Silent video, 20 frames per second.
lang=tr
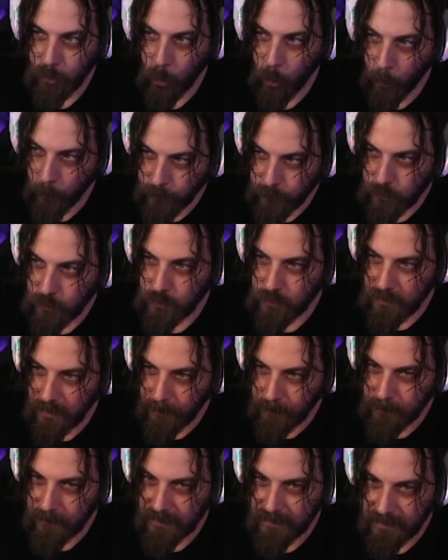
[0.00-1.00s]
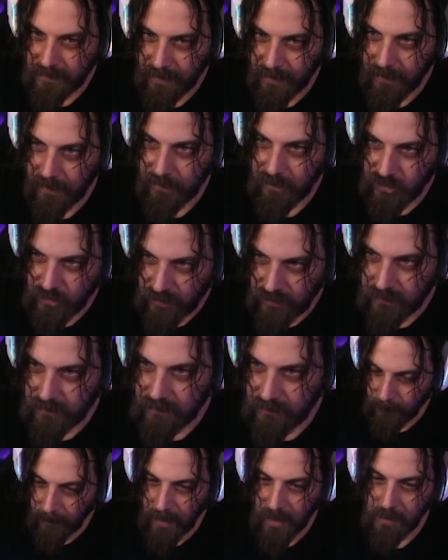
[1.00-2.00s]
koptuğundan beri
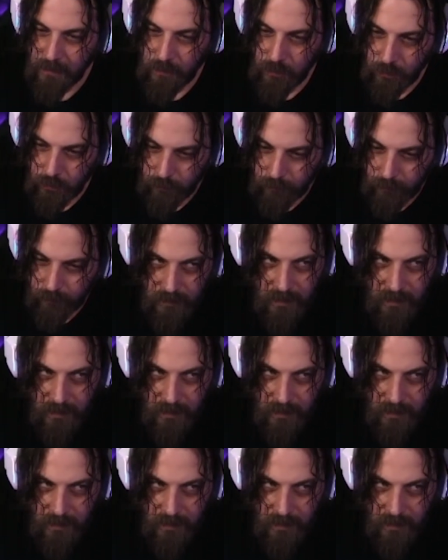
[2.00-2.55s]
Eyşan'ı bağlıyorum.